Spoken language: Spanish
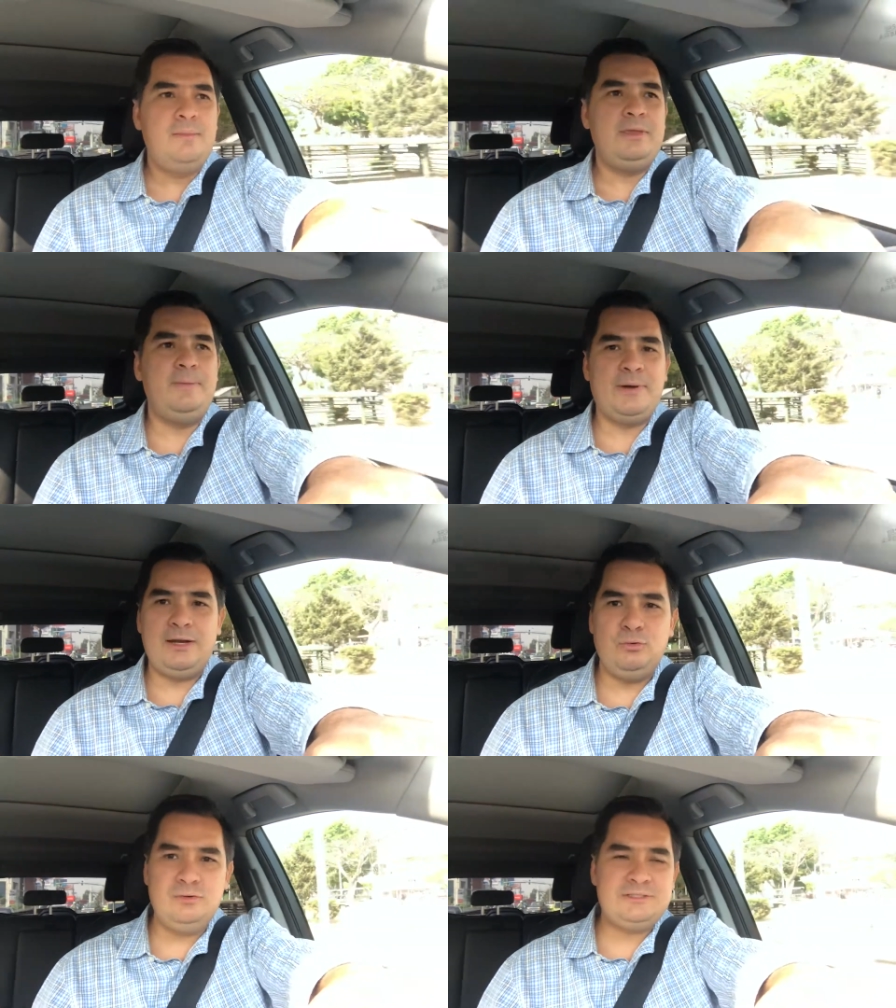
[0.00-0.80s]
y para
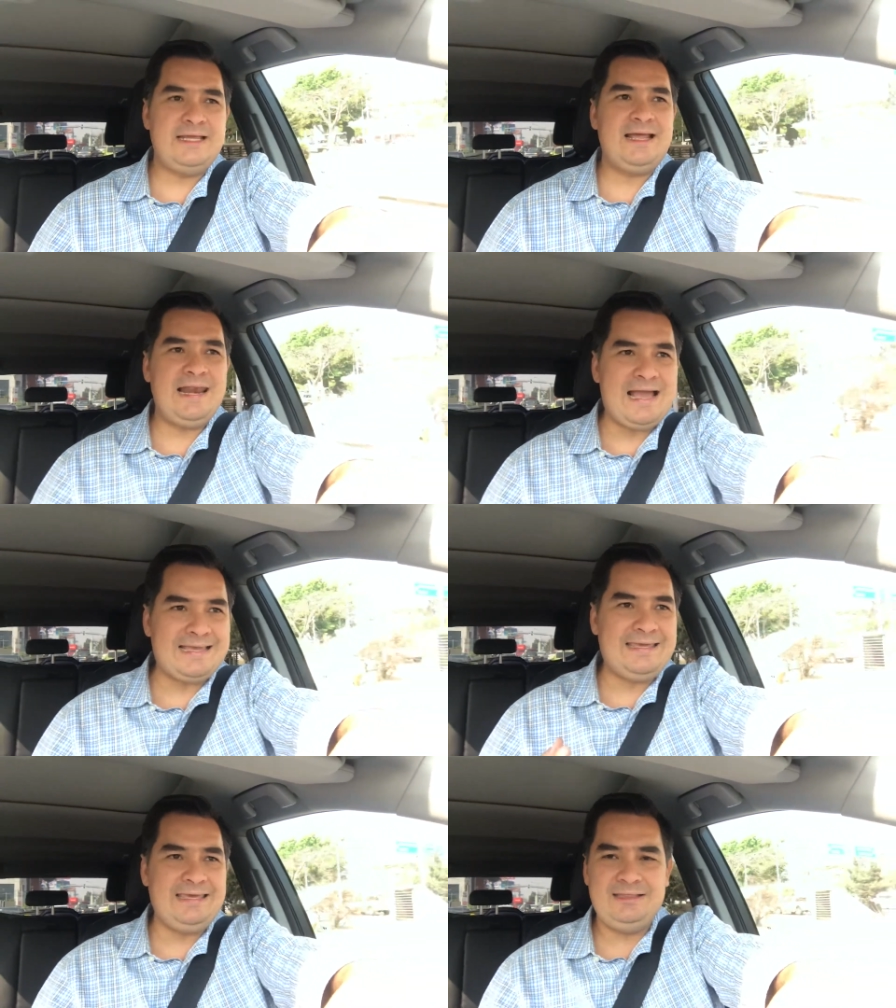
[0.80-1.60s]
algunos era la
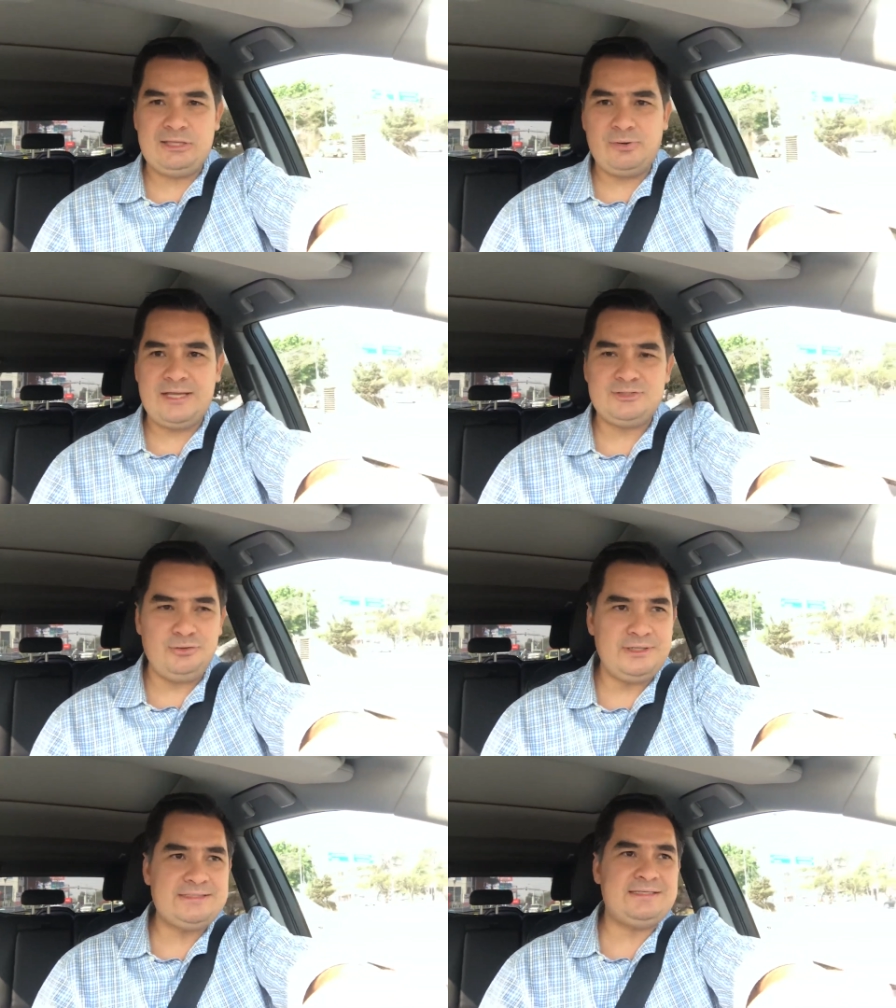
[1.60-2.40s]
quinta
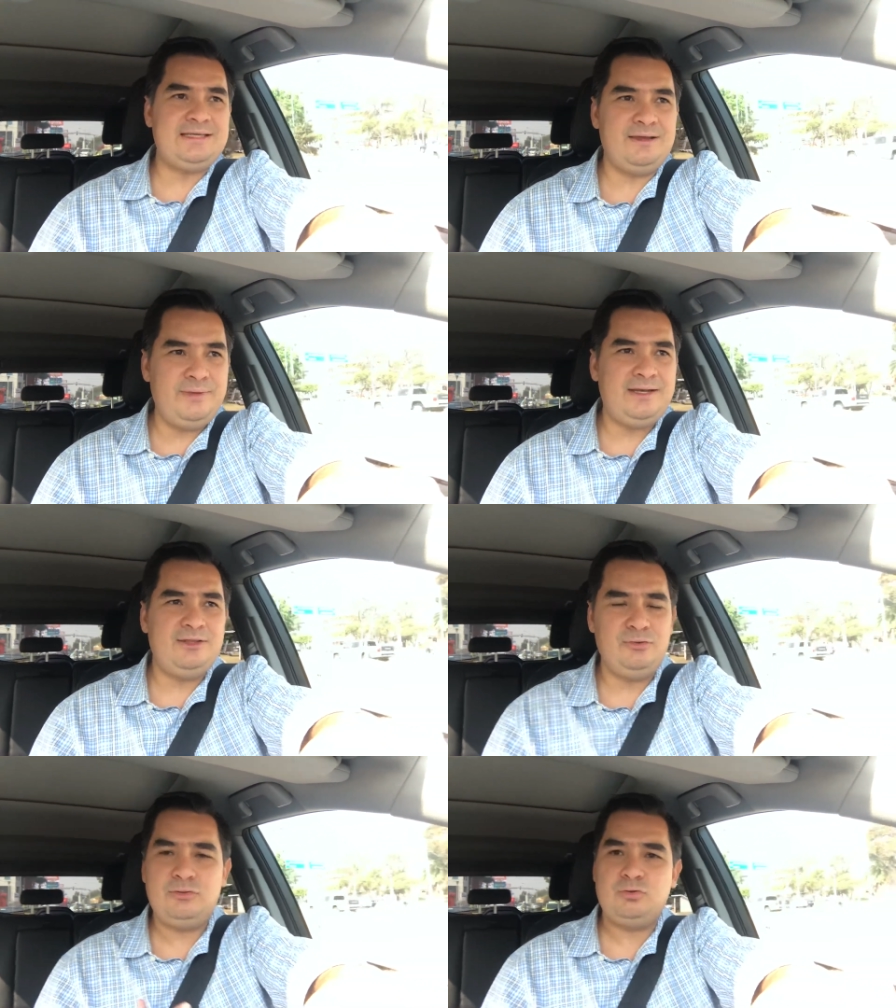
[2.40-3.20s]
ocasión, es decir, habían
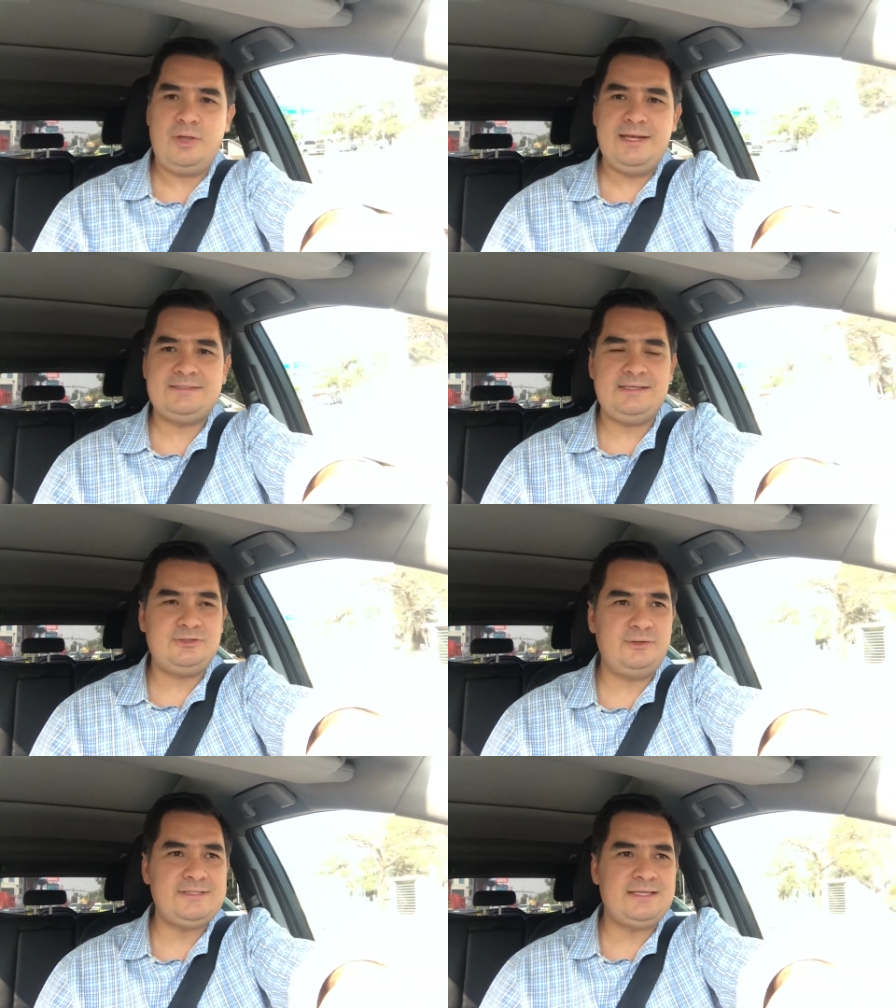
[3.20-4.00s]
ido en todas las
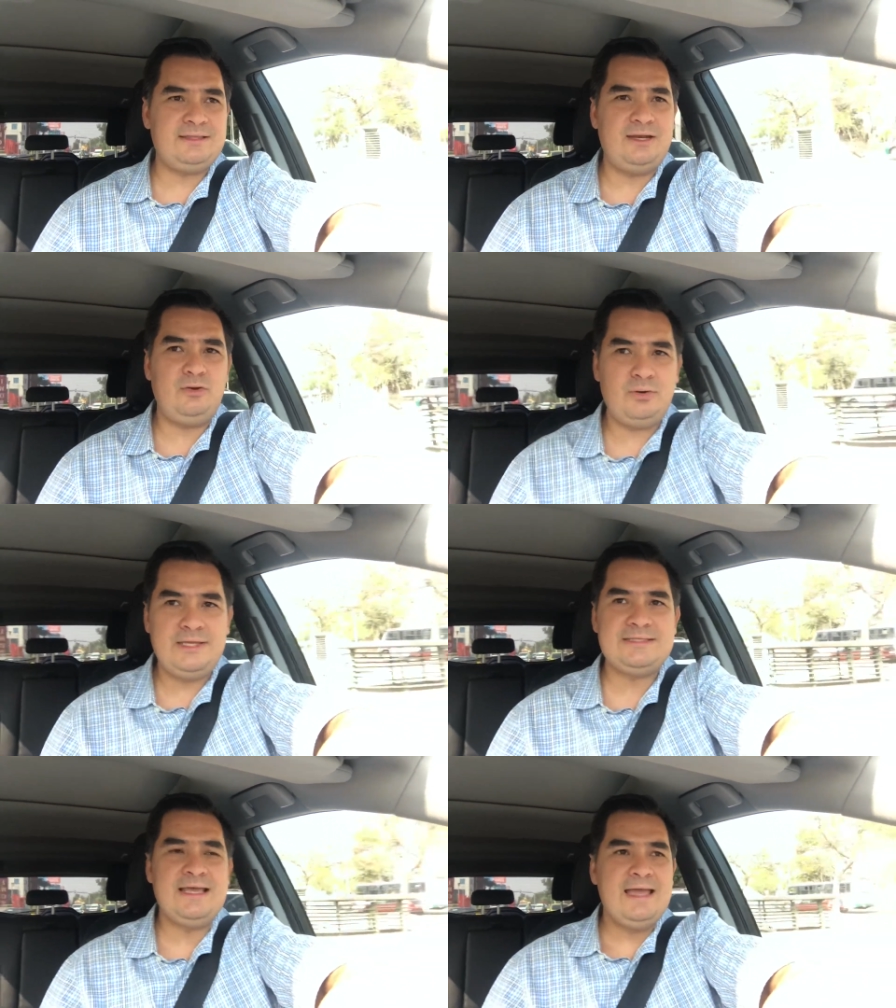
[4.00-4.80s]
ediciones
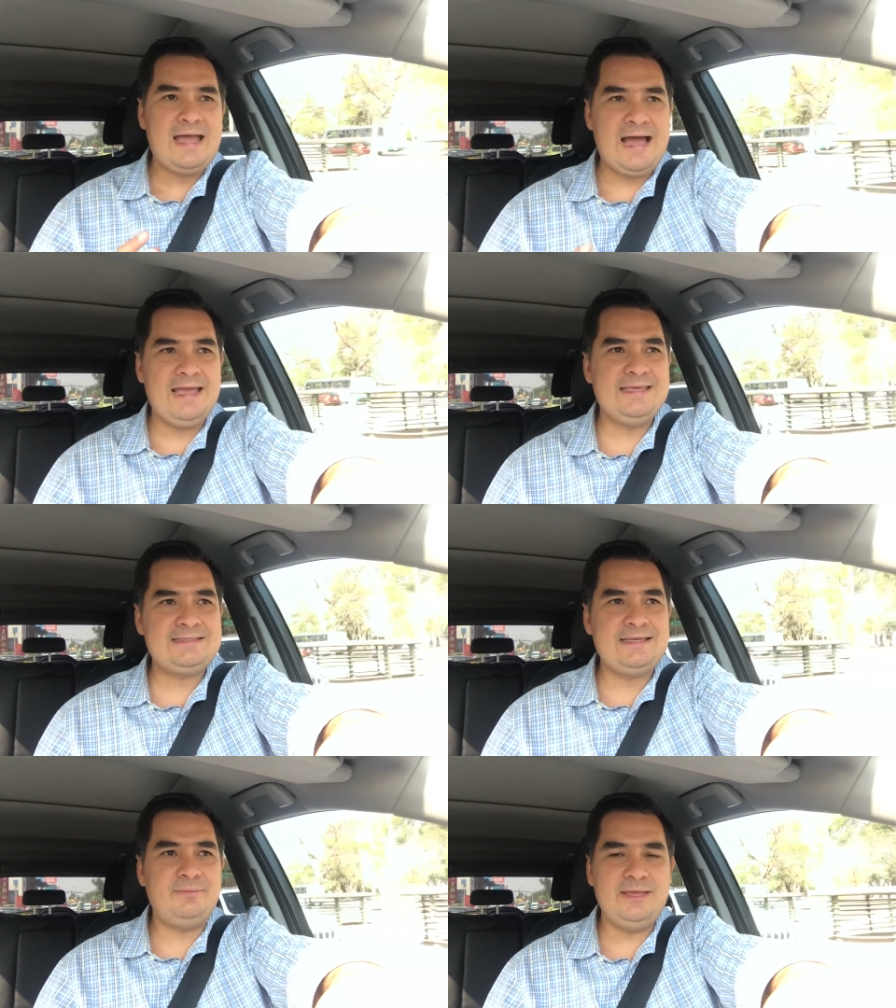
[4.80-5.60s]
anteriores a
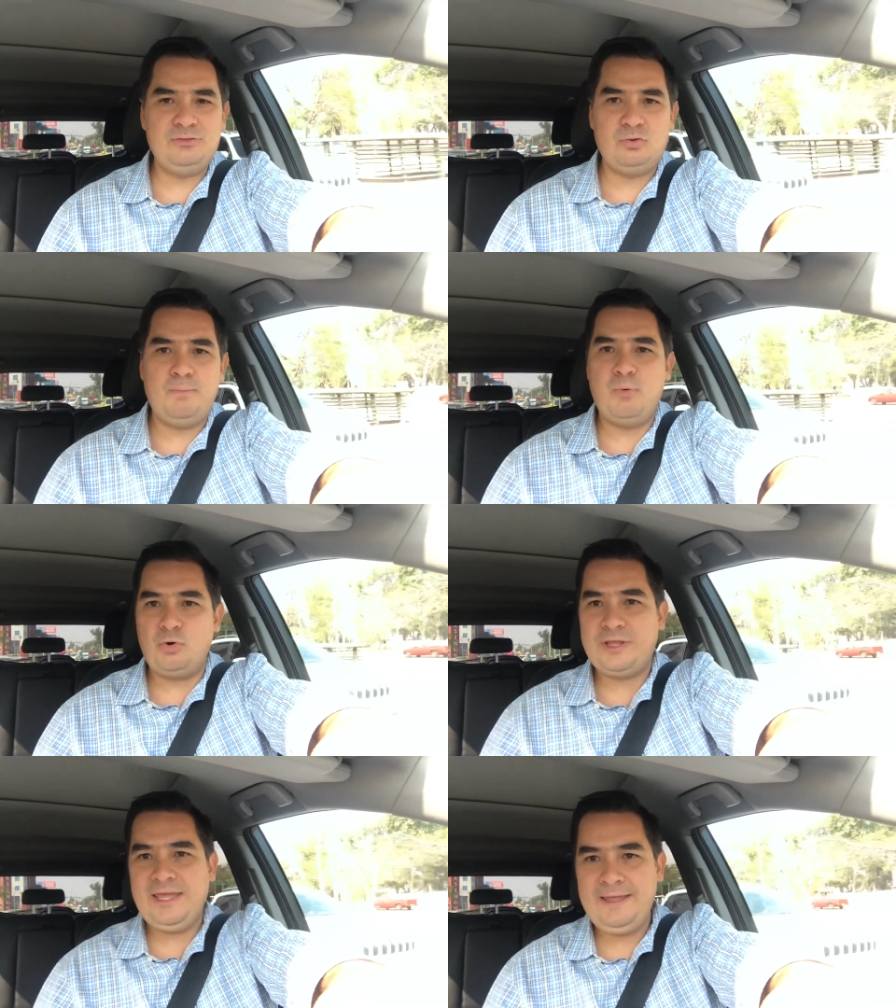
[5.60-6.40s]
ese evento.
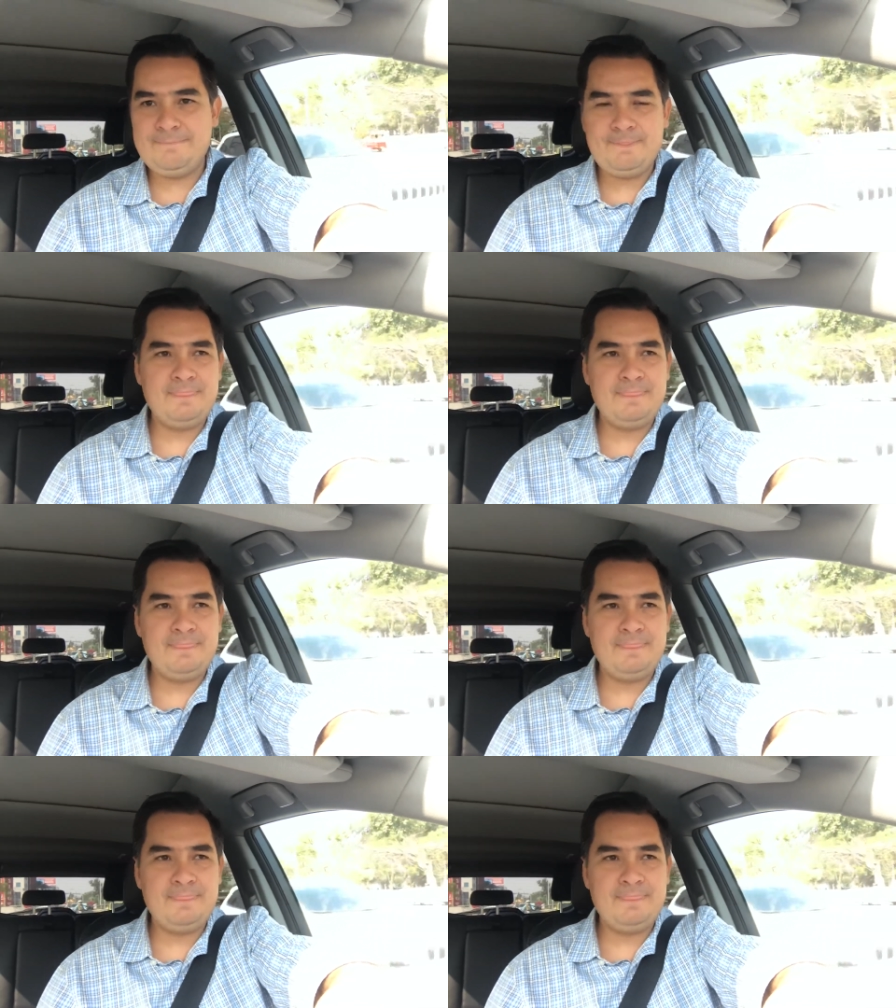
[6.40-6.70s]
¿Por qué?